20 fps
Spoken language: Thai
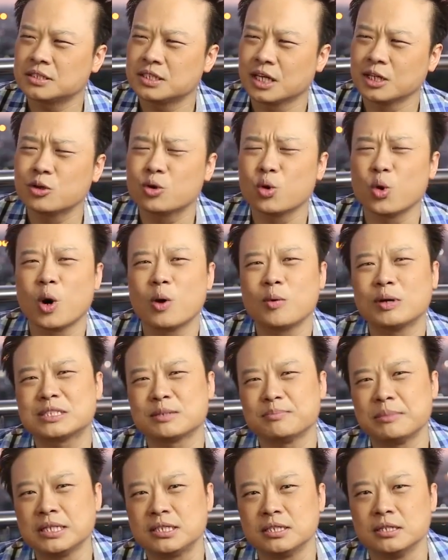ฉันกลัวว่า
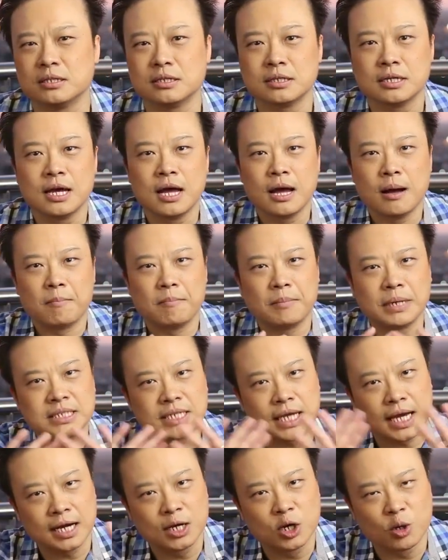จะไม่ถึงไม่
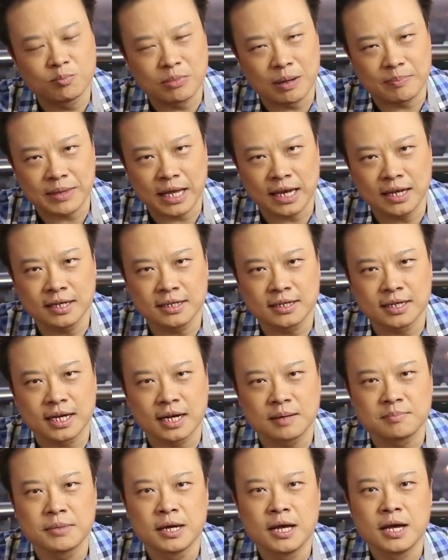ใช่อารมณ์แบบนั้นเลยนะ
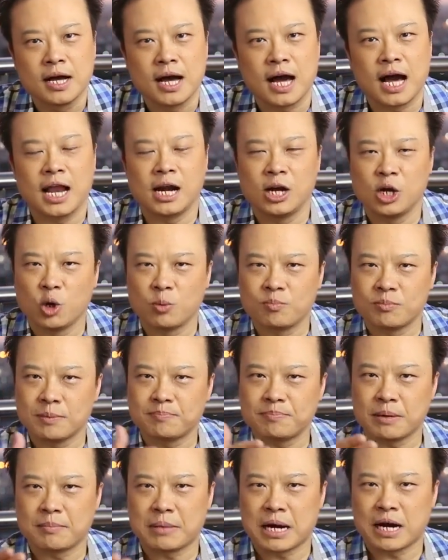ครับอารมณ์มั
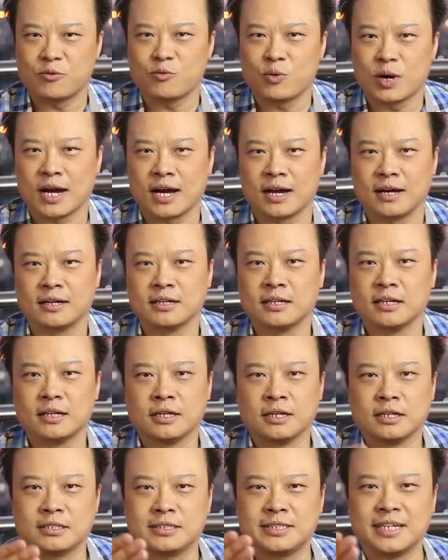นประมาณว่า
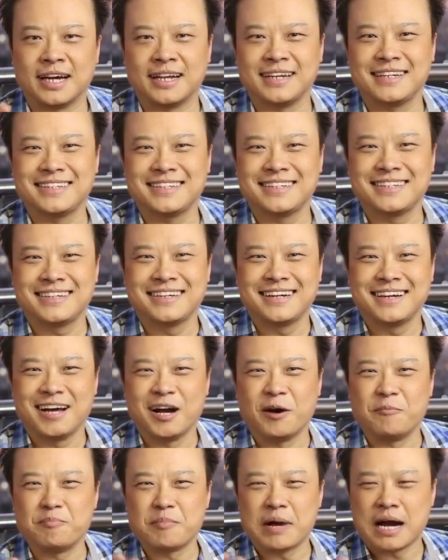ฉัน
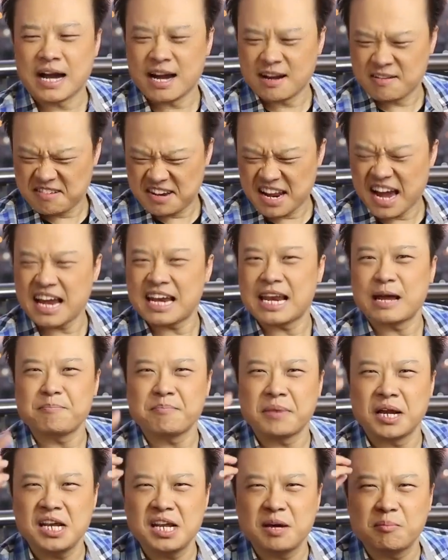มาได้รับ
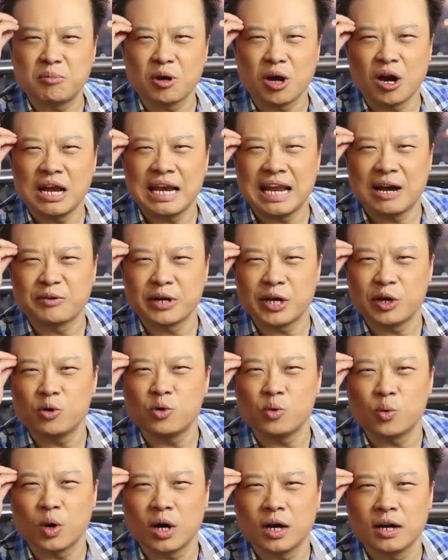มันเรียบร้อยแล้วใน
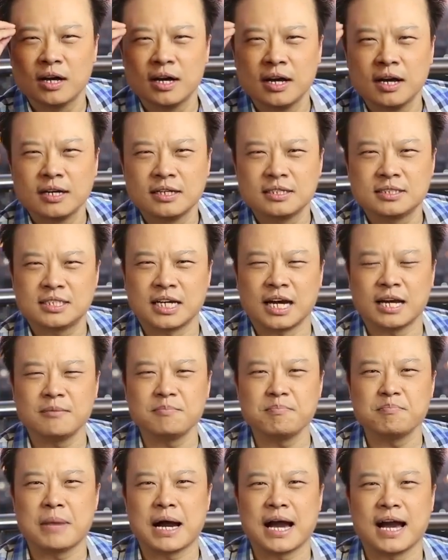หัวฉัน
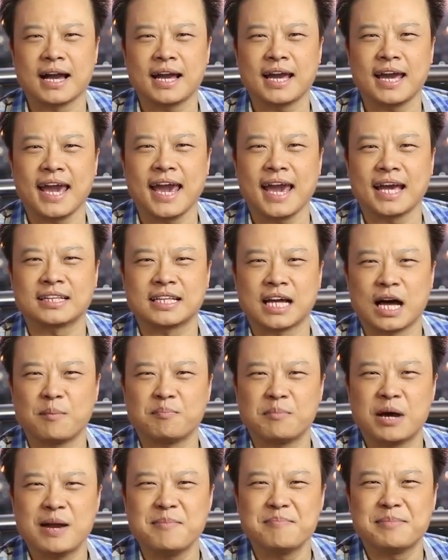มาแค่
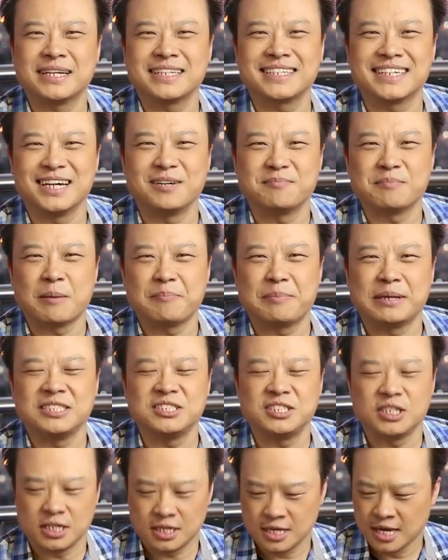ทำให้มันเกิดมาเป็น
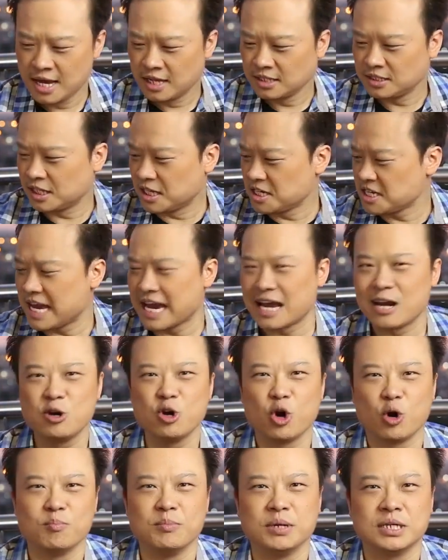จริงฉันแค่
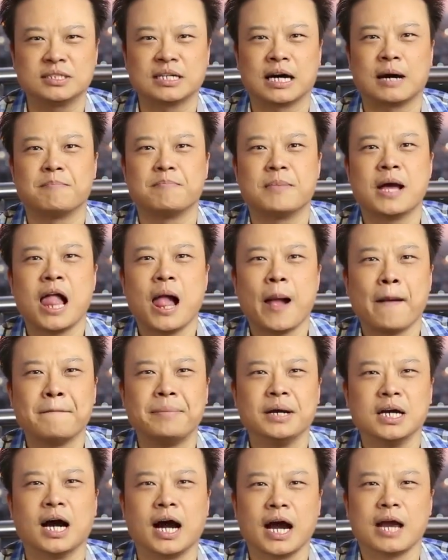ลงมือทำ
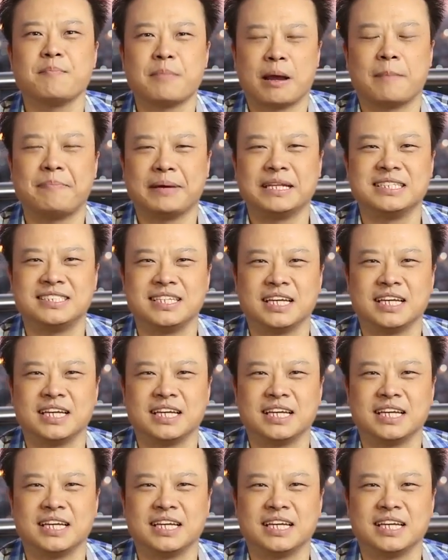เพื่อให้มันเป็น